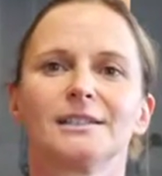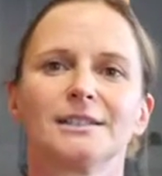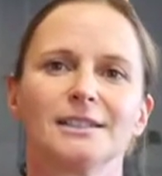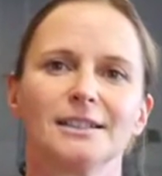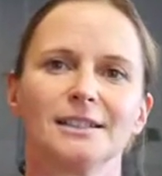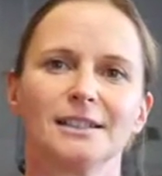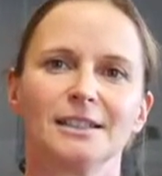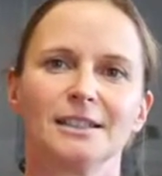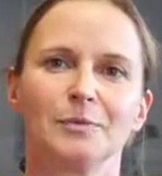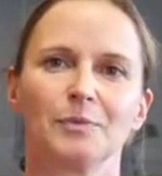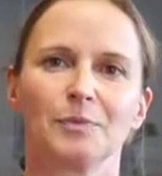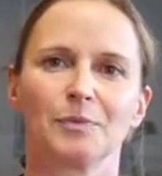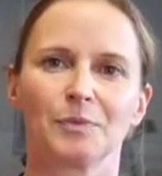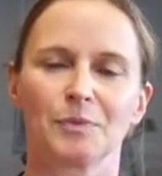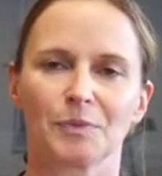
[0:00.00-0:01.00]
die,
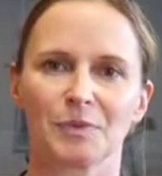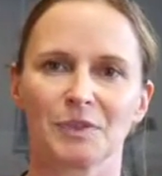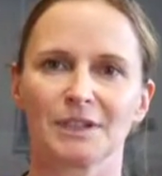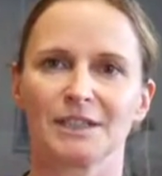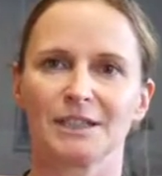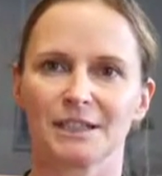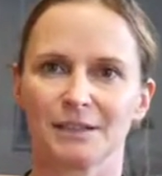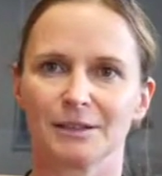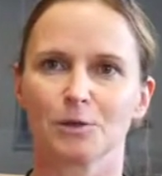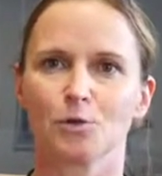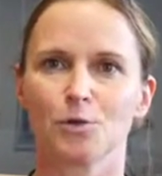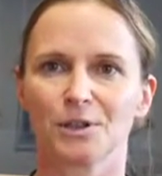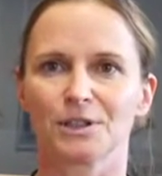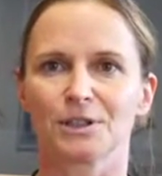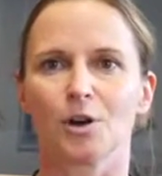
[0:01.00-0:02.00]
diesen
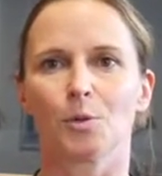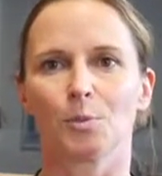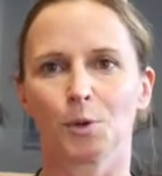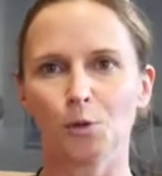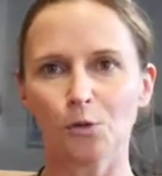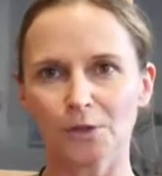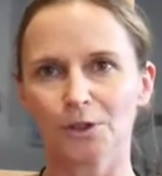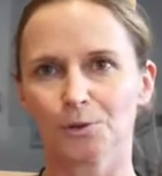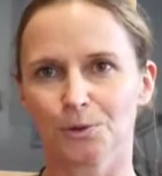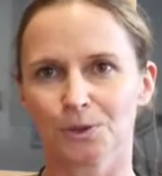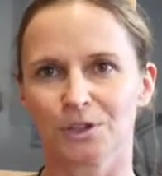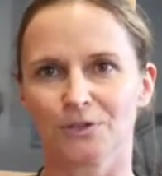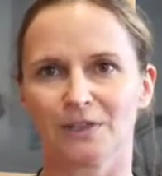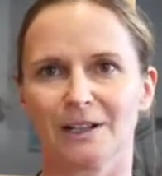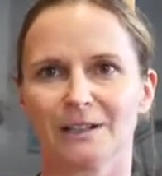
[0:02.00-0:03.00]
Kurs auch beruflich
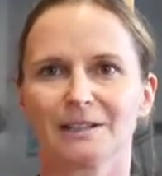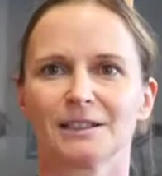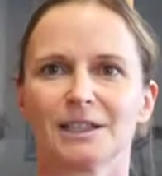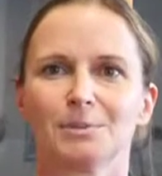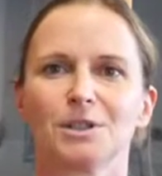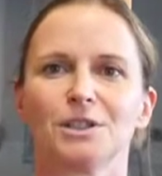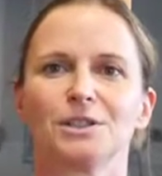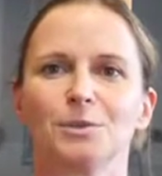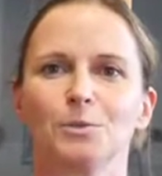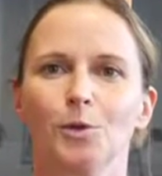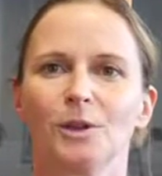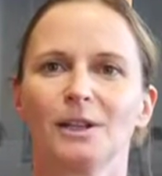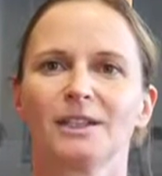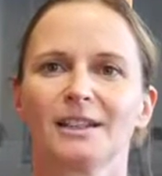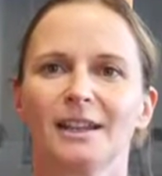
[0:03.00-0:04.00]
nutzen willst, gibt es die
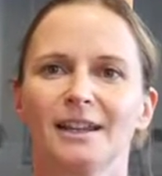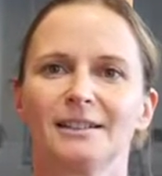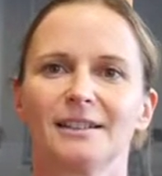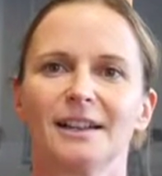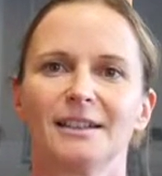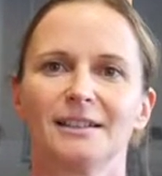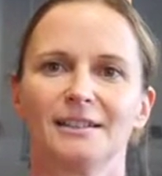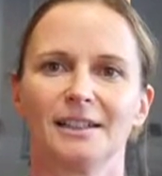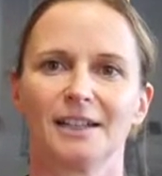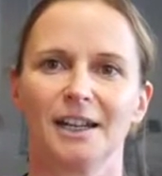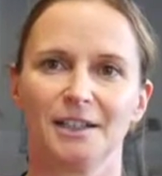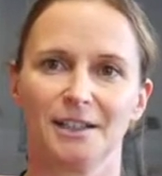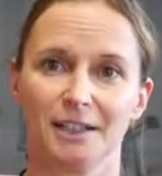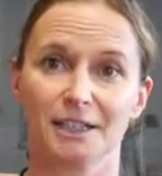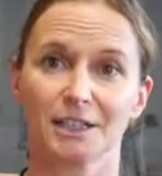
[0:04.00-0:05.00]
Möglichkeit, ein
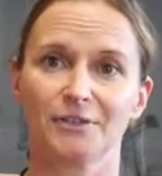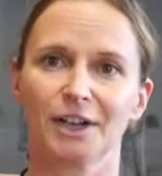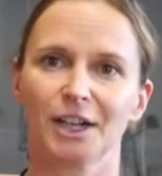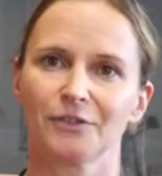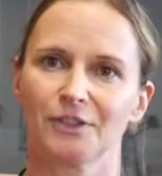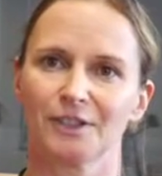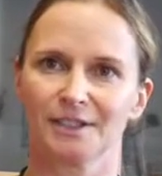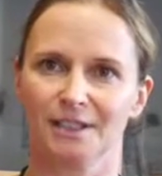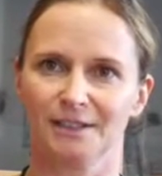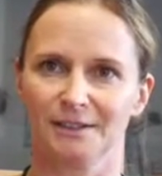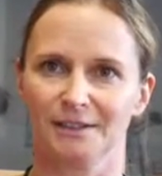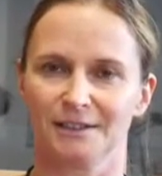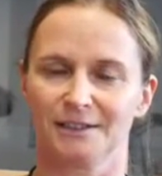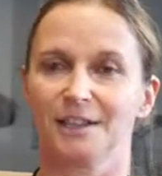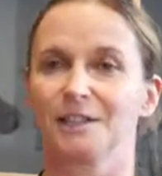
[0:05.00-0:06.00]

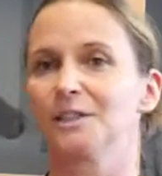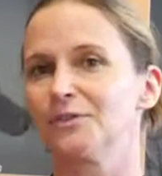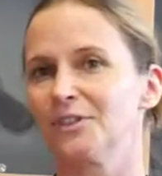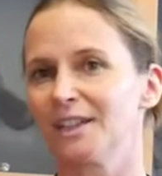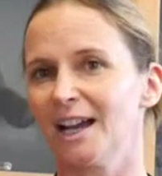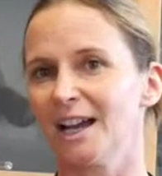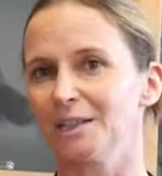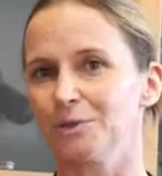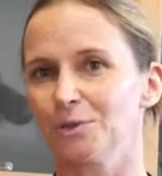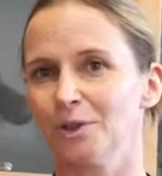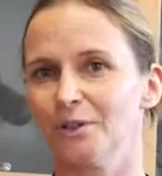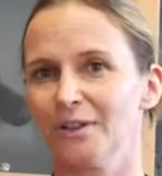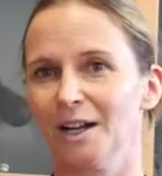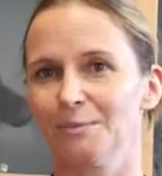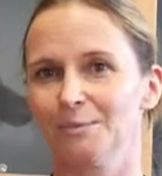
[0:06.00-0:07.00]
edX-verifiziertes Zertifikat zu
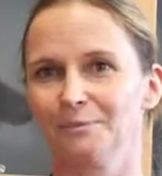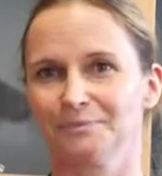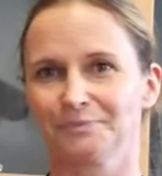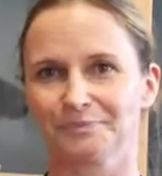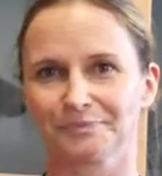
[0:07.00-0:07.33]
erwerben.